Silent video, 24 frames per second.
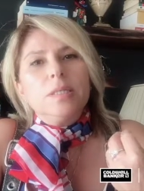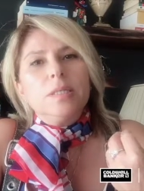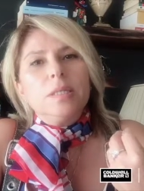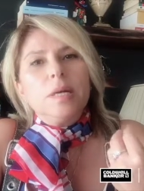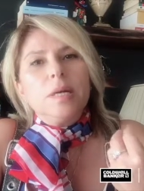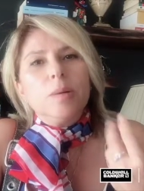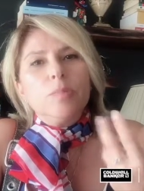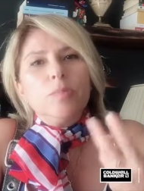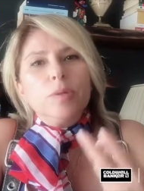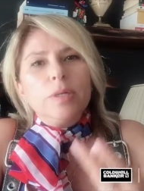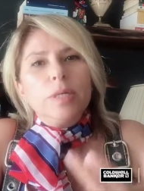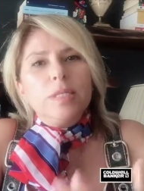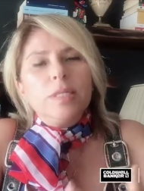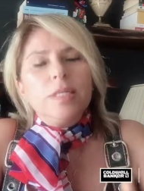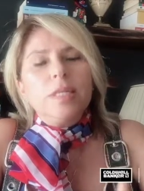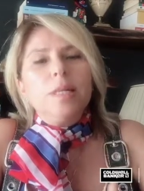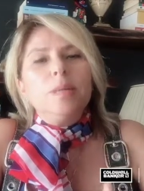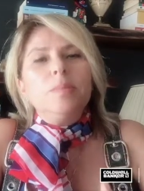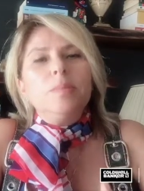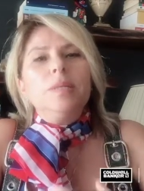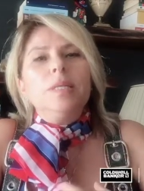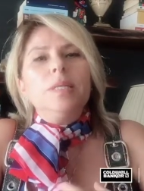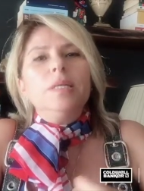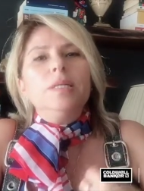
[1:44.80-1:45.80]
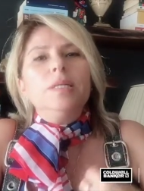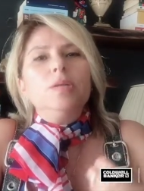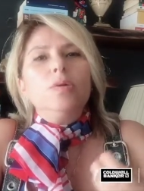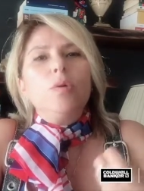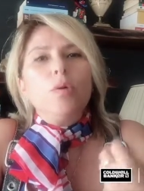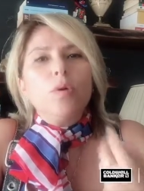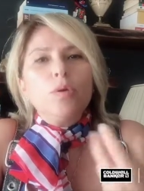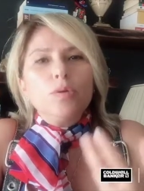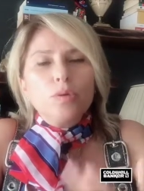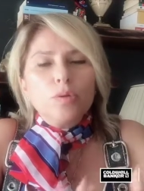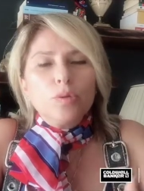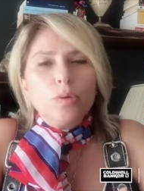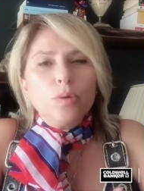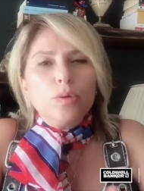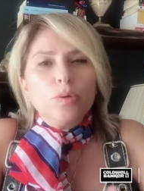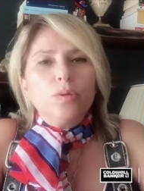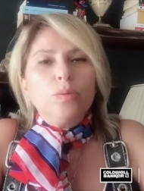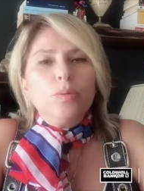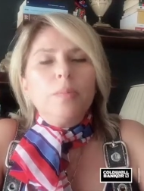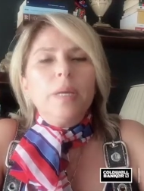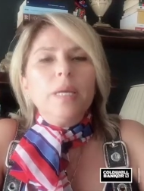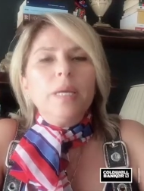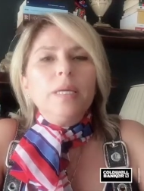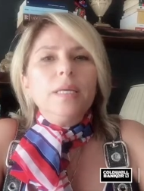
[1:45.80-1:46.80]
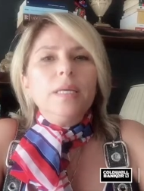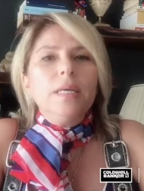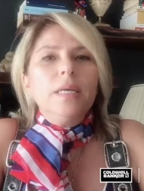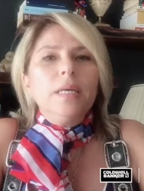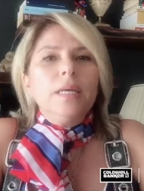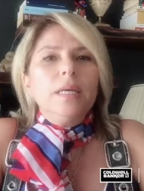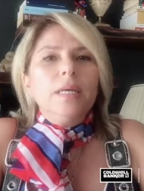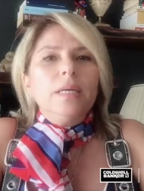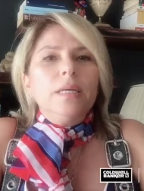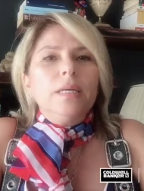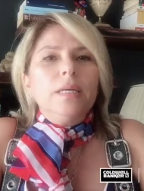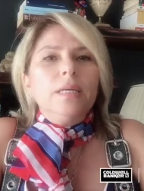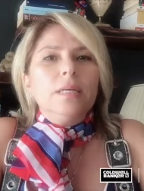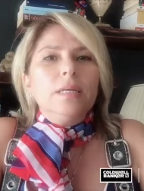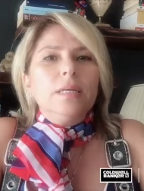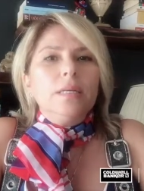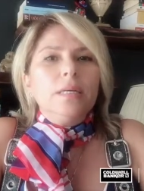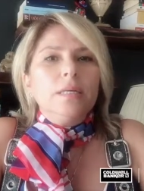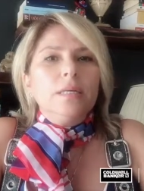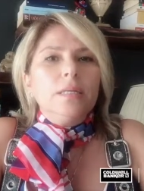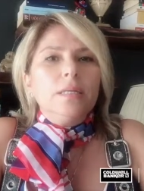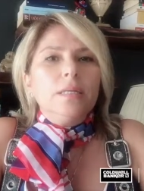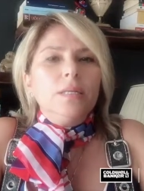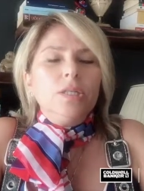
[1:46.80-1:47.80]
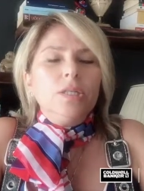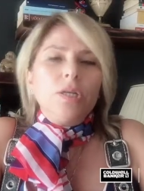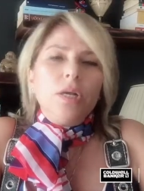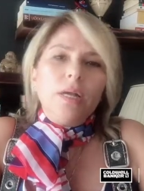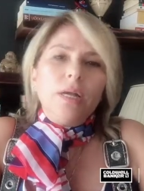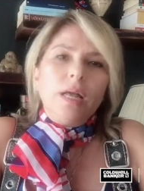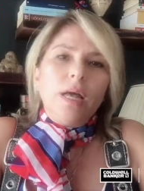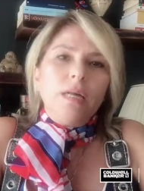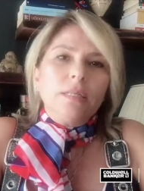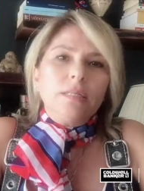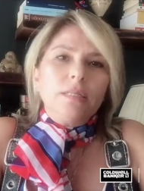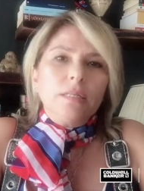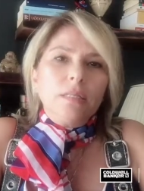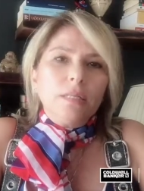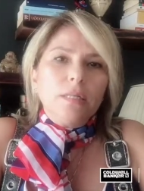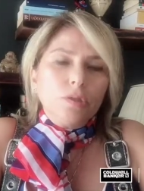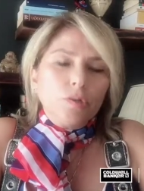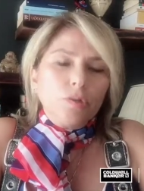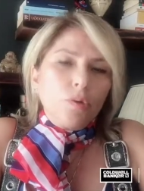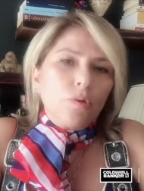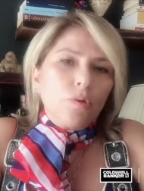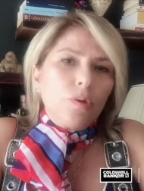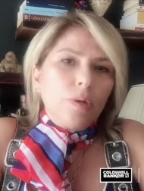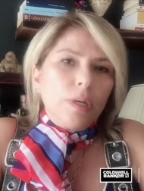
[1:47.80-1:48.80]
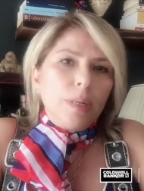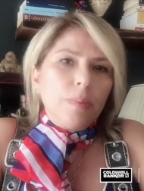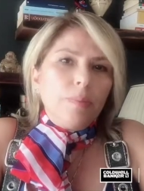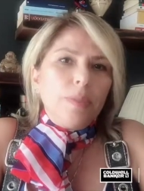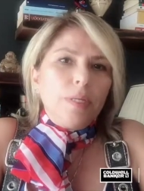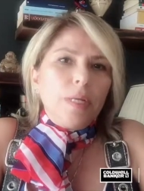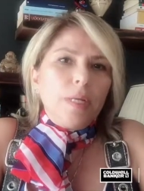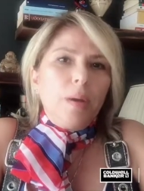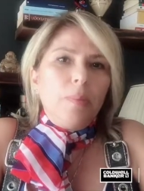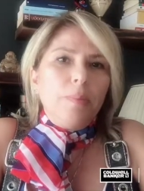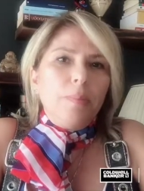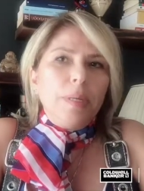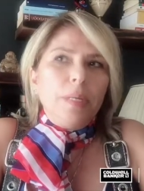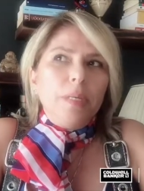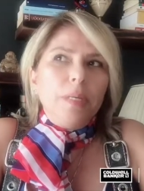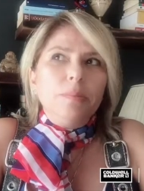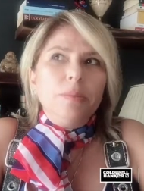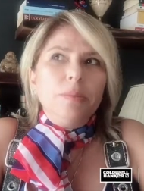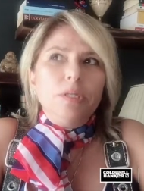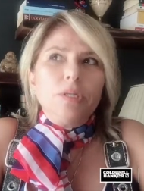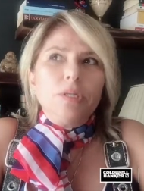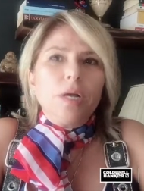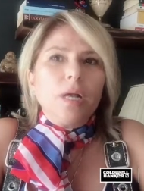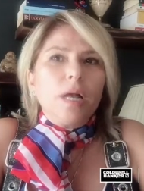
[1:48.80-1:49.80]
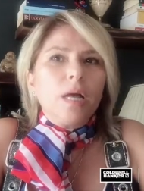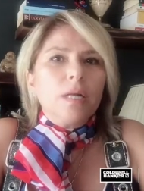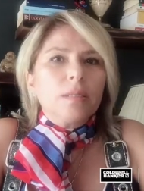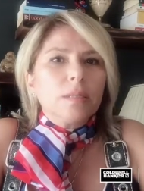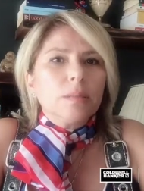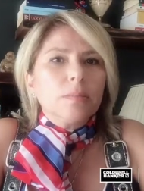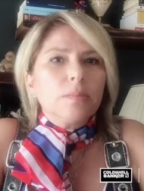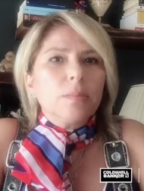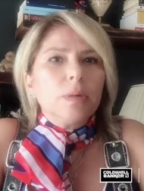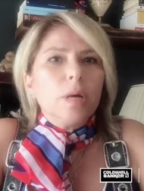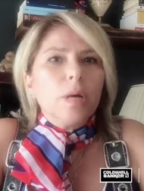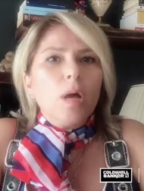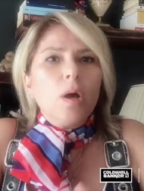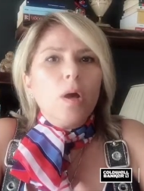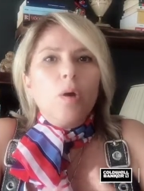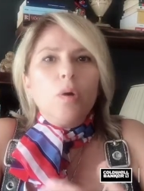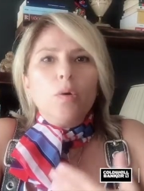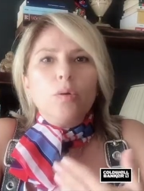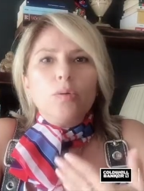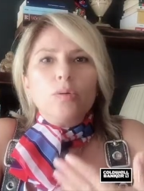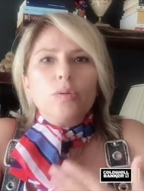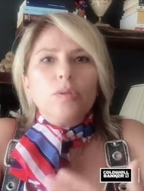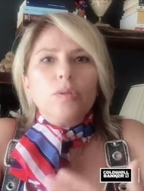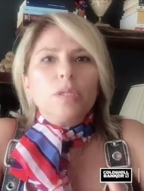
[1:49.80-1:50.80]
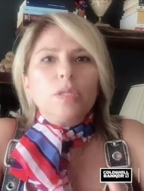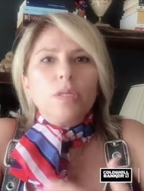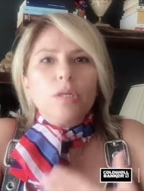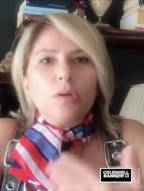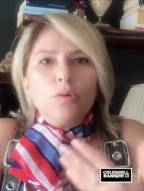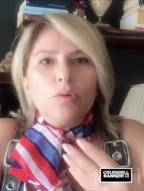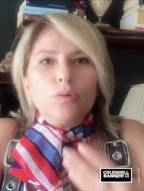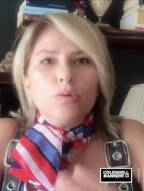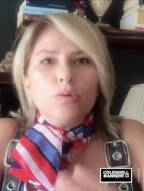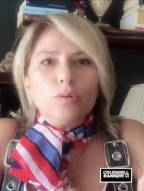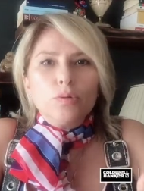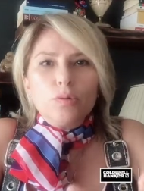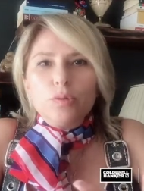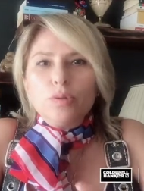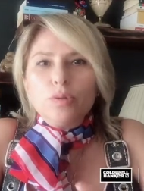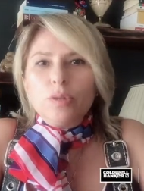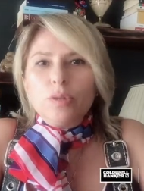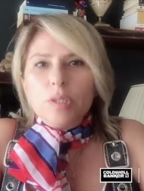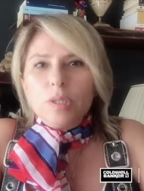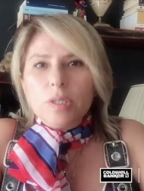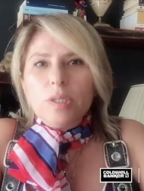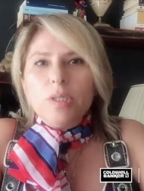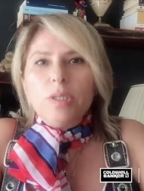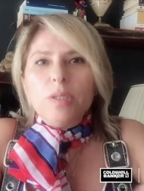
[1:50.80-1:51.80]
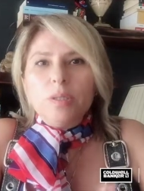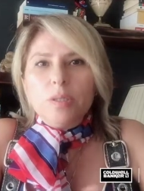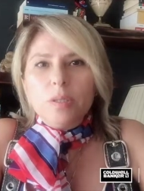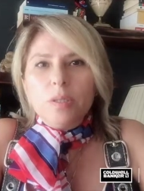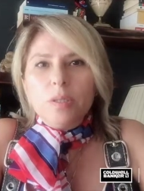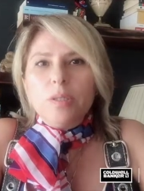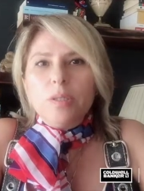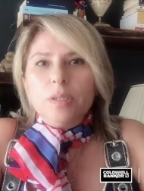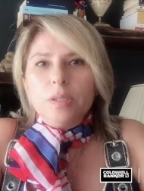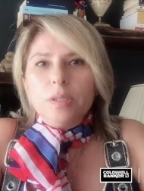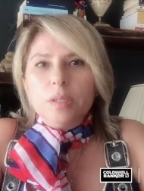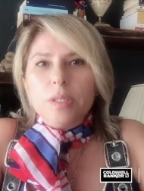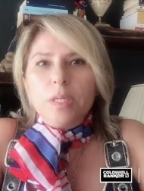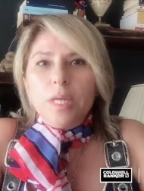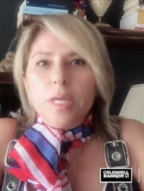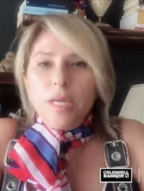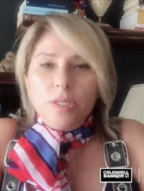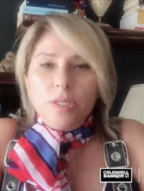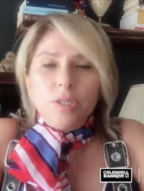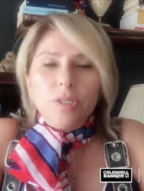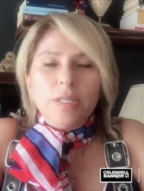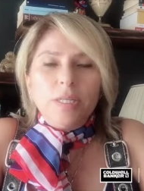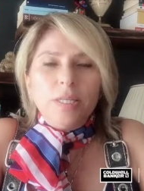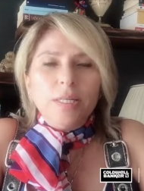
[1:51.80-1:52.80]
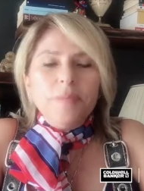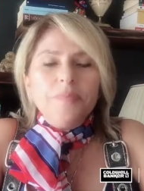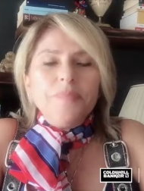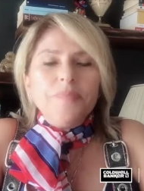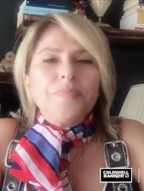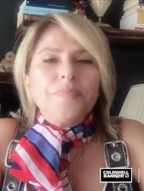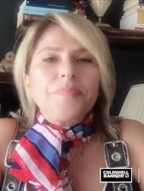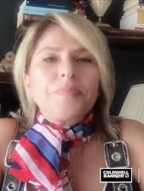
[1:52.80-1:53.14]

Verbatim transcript: e, kabul edilebilir, hoş görünmek e, iş hayatında çok önemli. Yani benim iş hayatım 32-33 yılı geçti